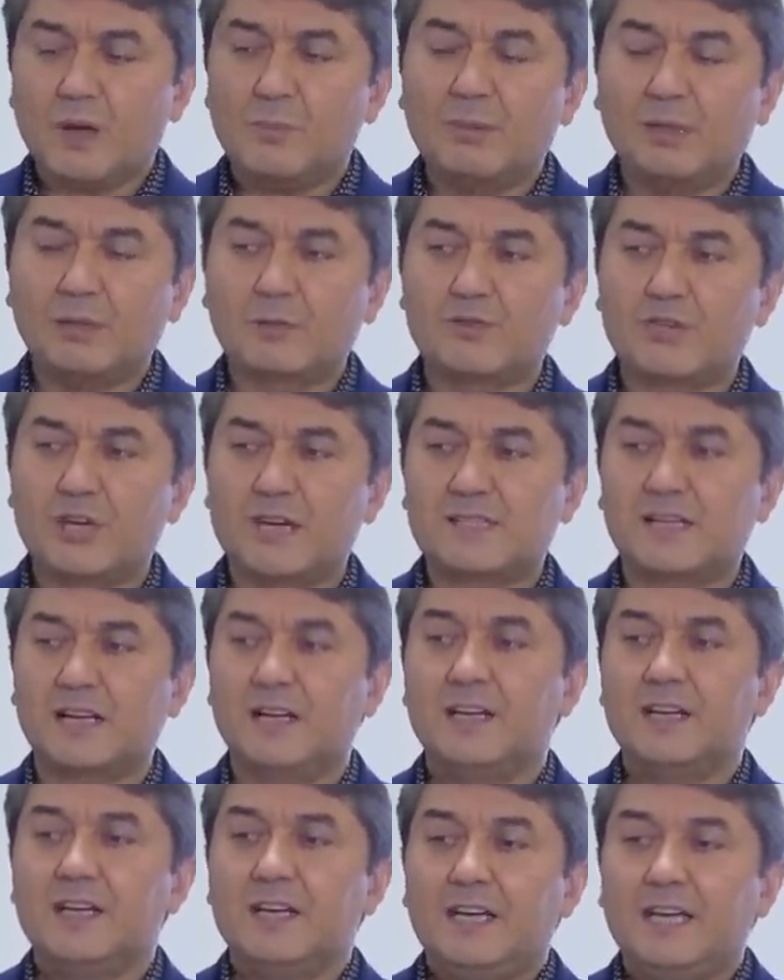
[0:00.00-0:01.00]

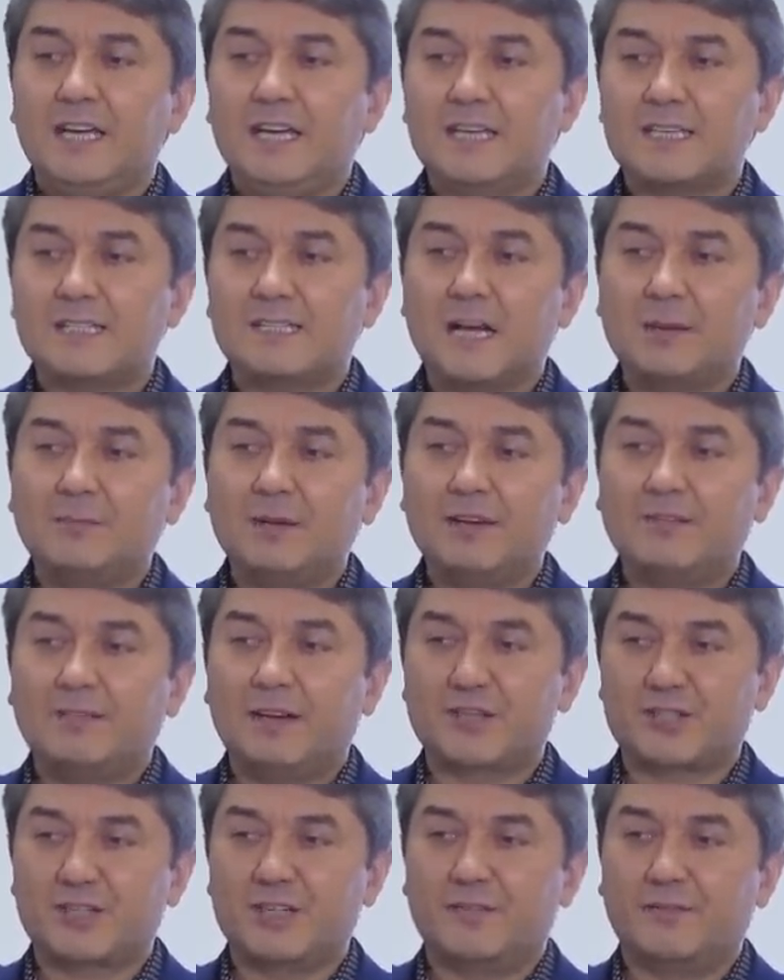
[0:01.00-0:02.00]
Получается. И самое
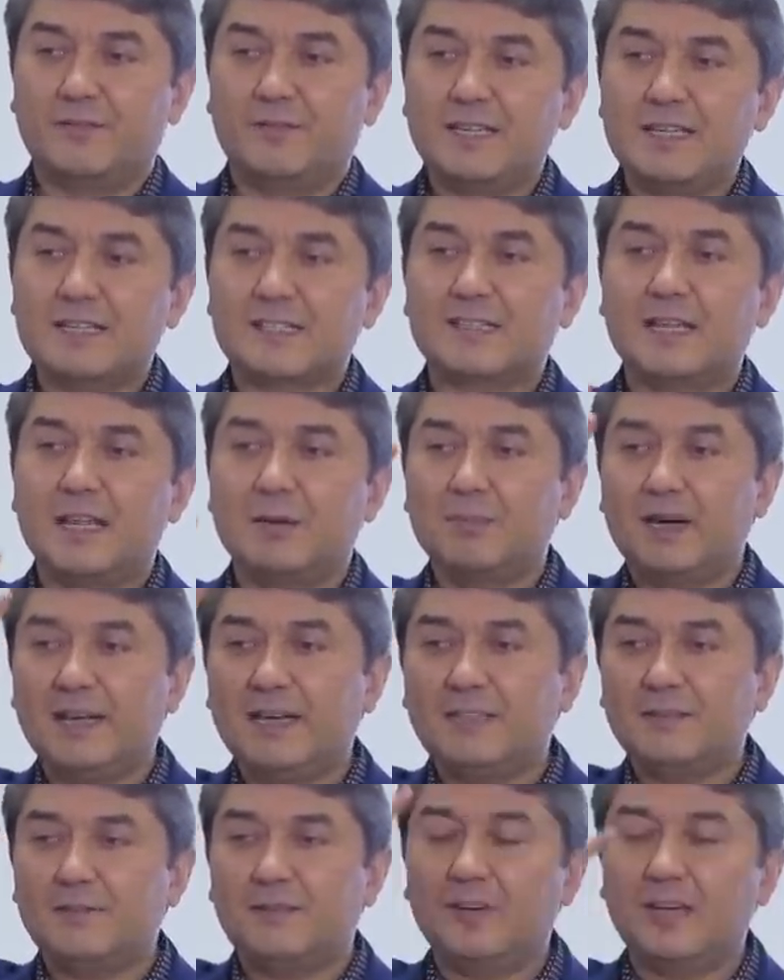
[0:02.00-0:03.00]
важное, вы
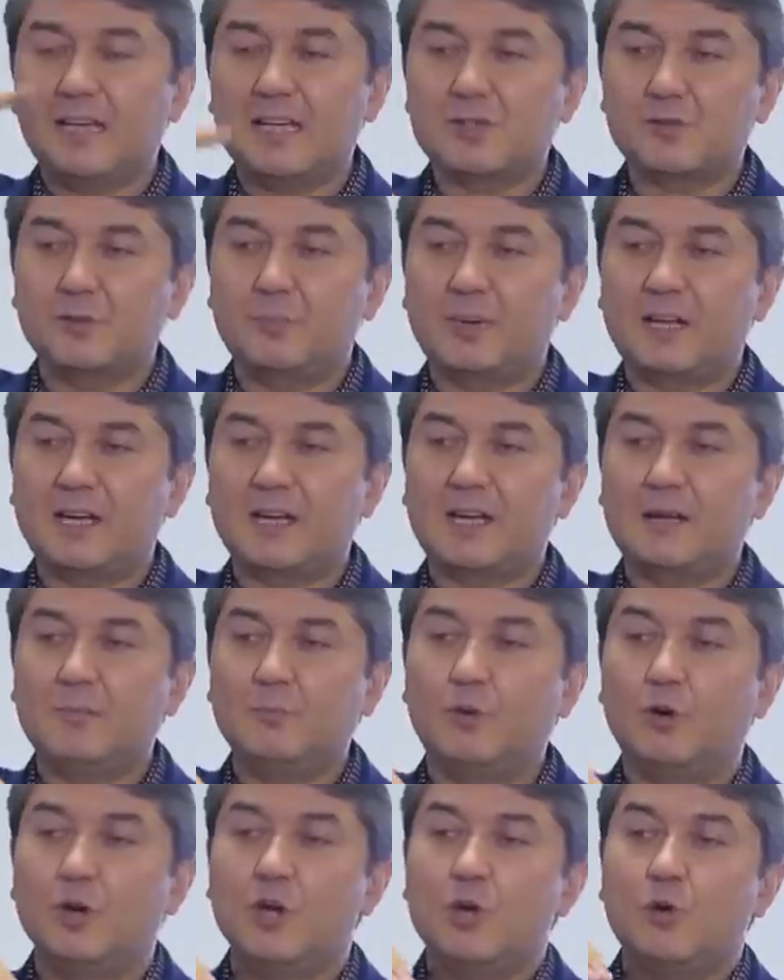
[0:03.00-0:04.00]
сломаете финансовую
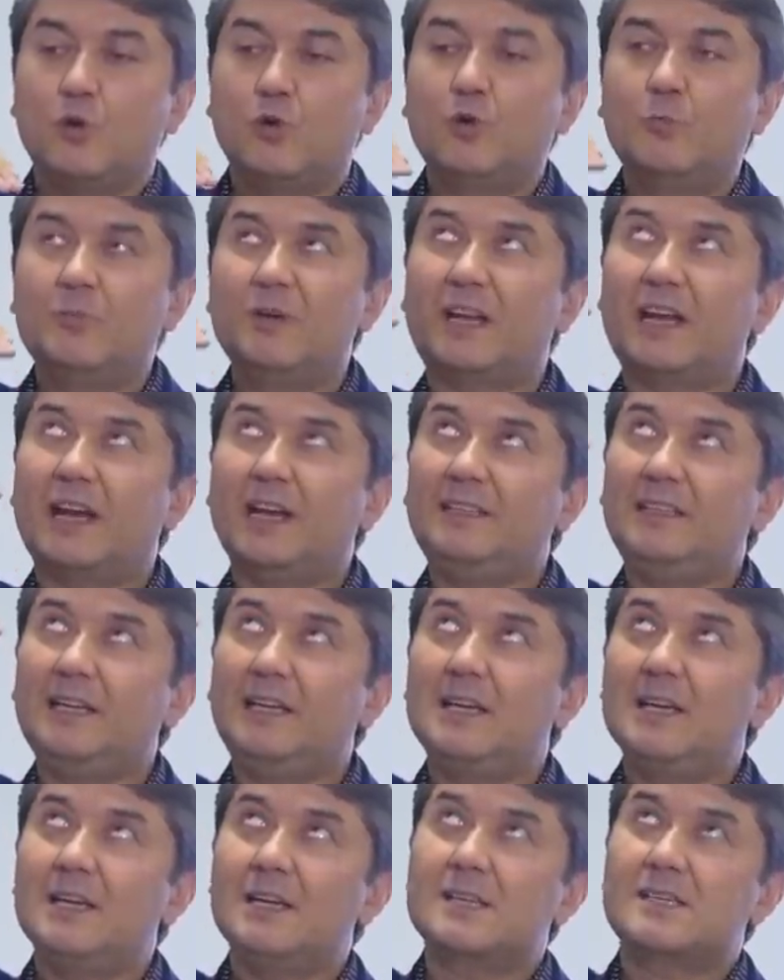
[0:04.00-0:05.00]
программу,
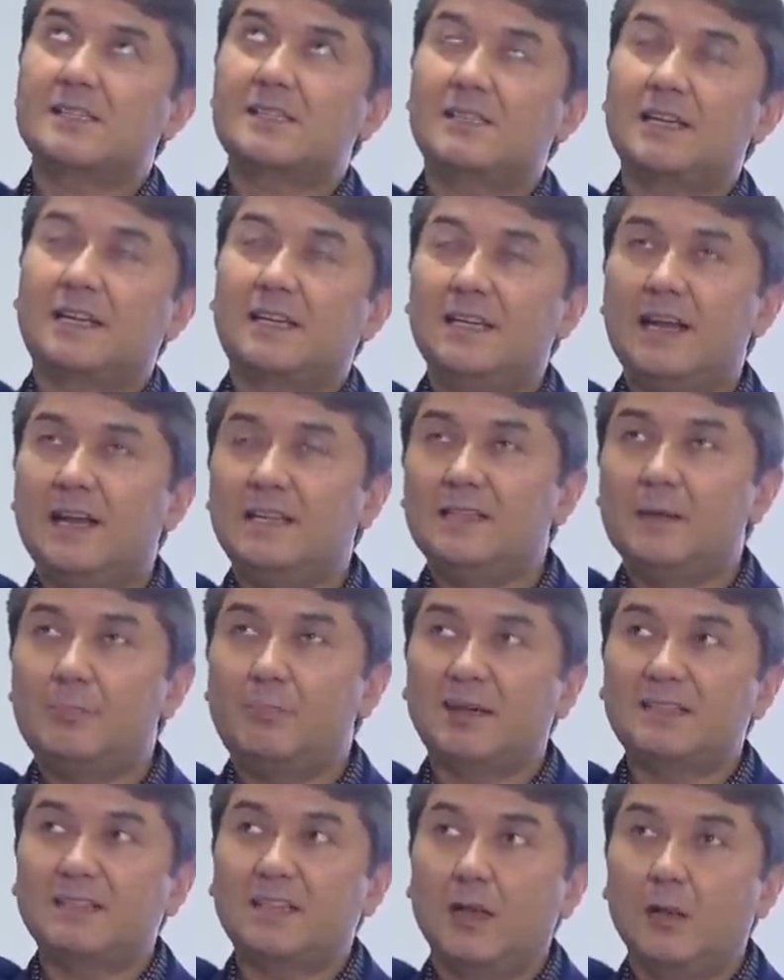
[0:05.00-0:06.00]
убираете стеклянный
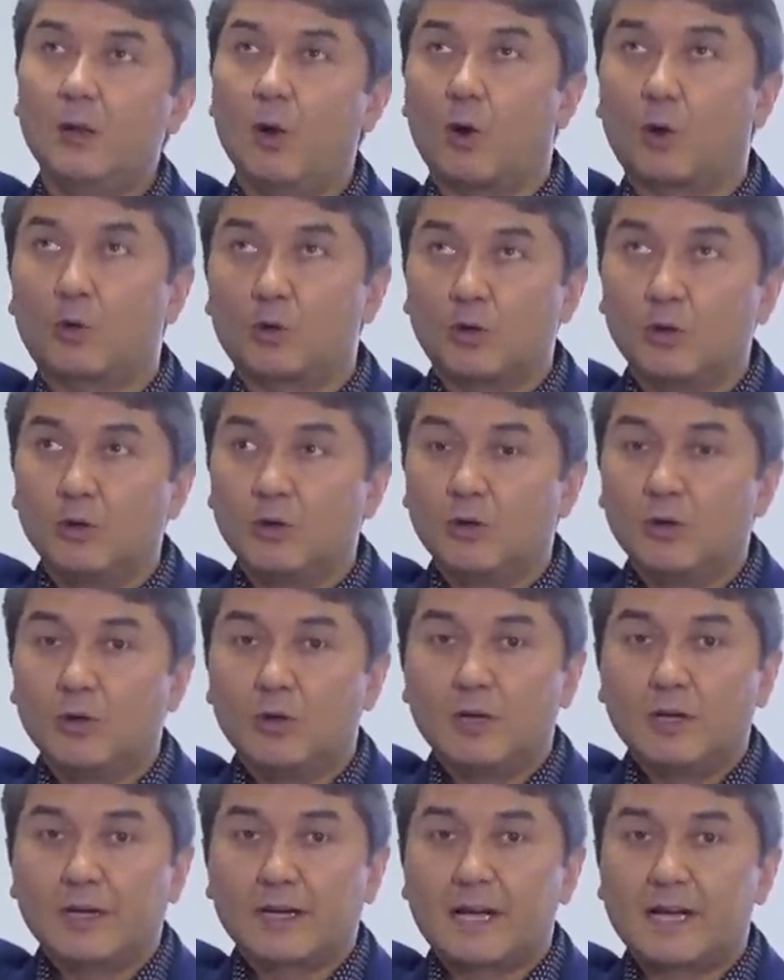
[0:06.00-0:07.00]
потолок –
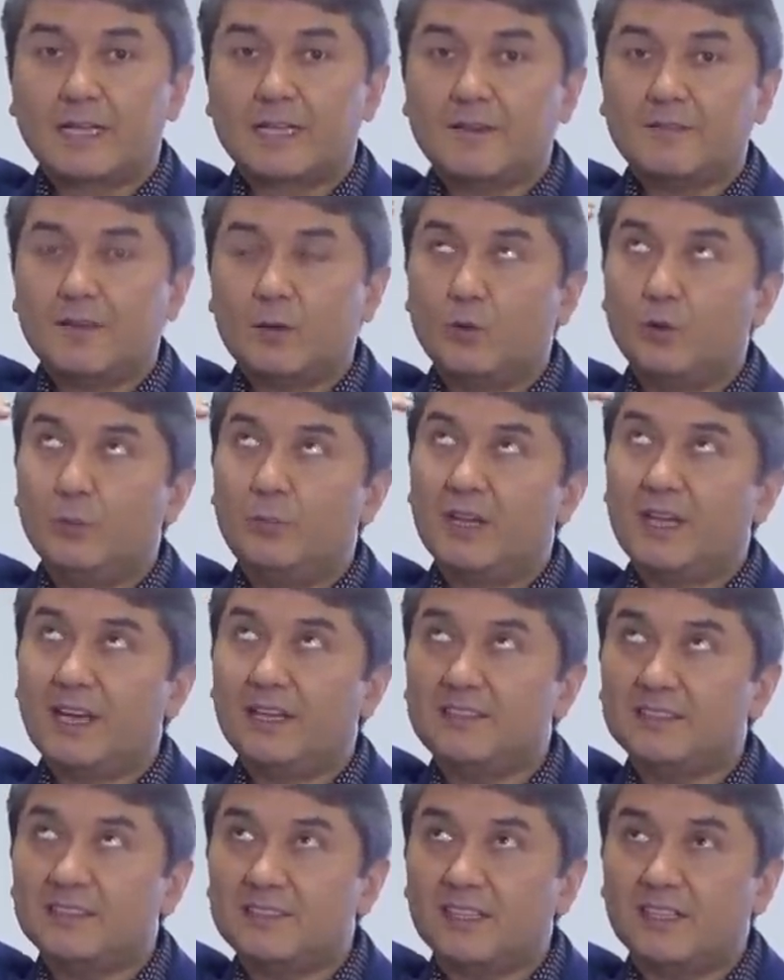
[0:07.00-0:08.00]
когда вы
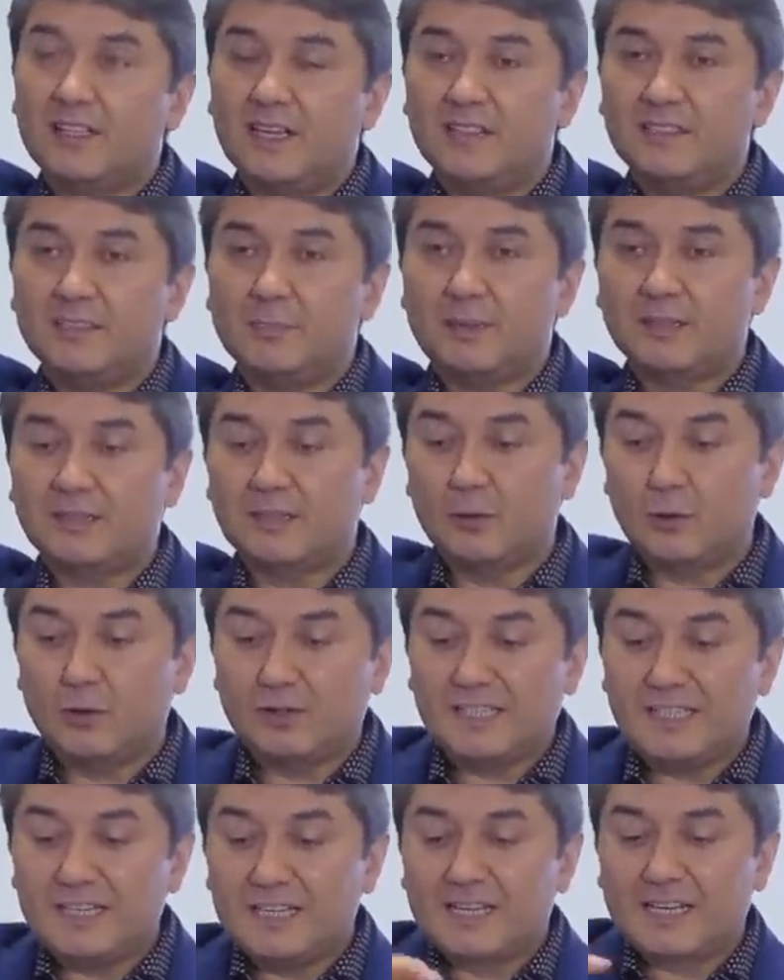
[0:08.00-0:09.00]
убираете стеклянные
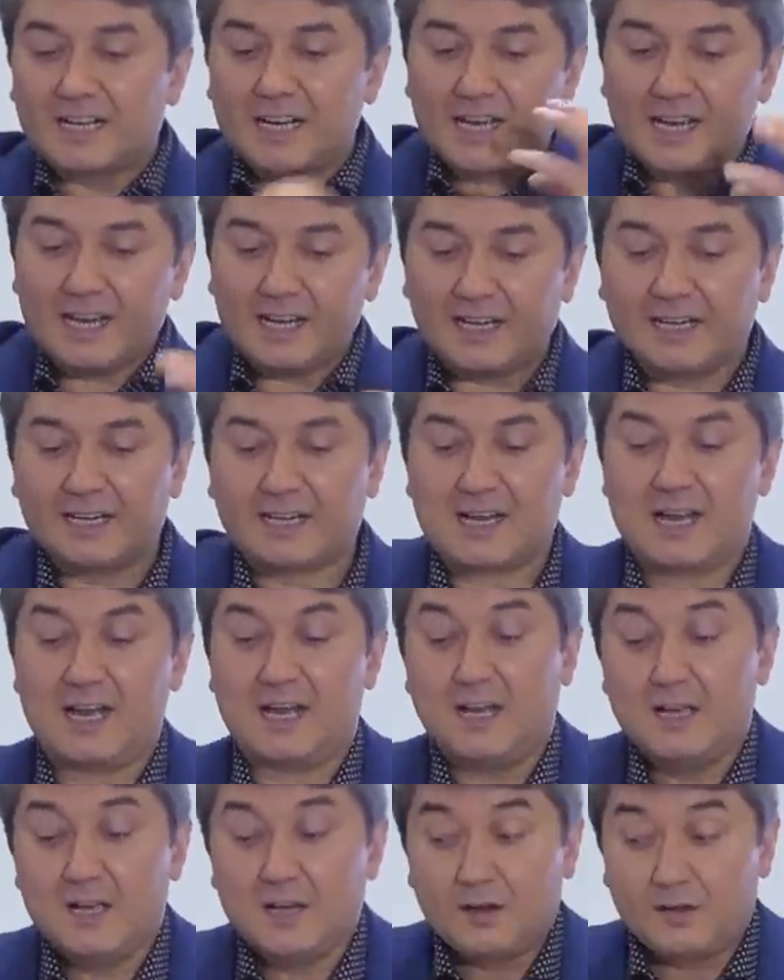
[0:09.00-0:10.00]
потолоки, играя,
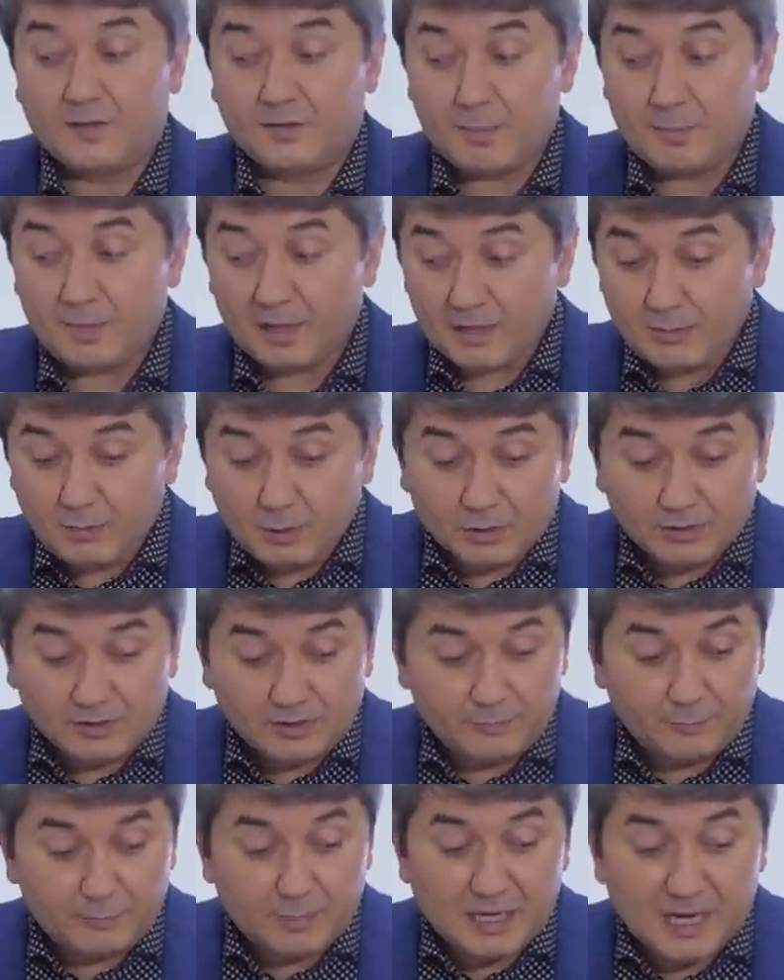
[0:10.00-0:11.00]
играя, вы
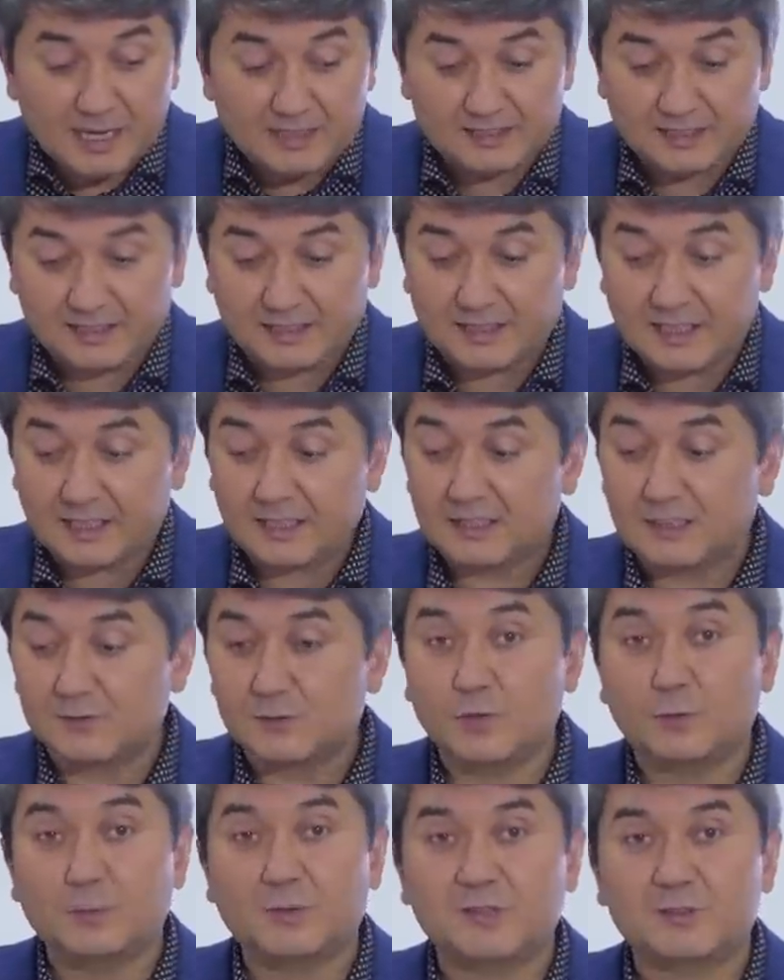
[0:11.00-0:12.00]
поймете в практике, как это
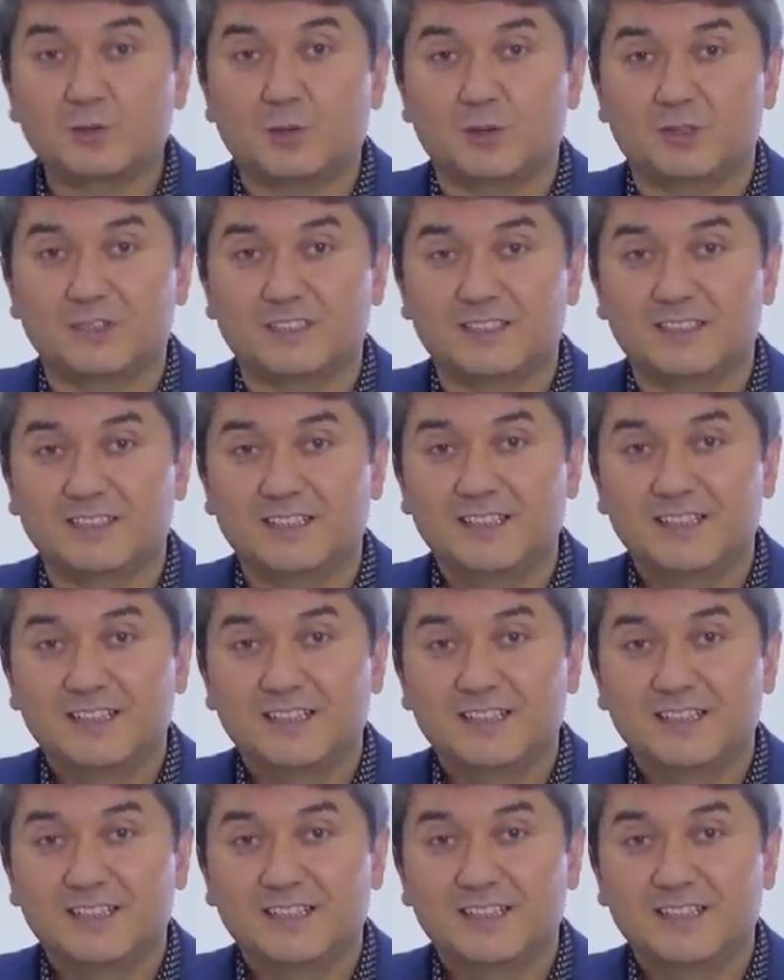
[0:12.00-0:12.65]
все происходит.